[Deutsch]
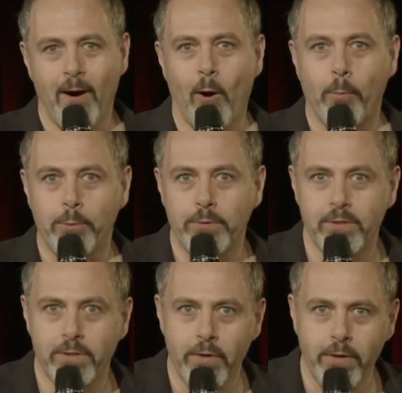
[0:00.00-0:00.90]
aber aus
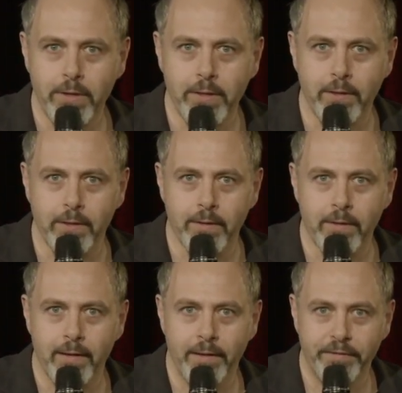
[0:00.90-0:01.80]
Töchtern
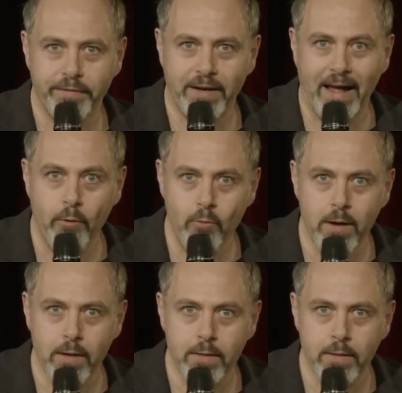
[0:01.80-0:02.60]
Frauen.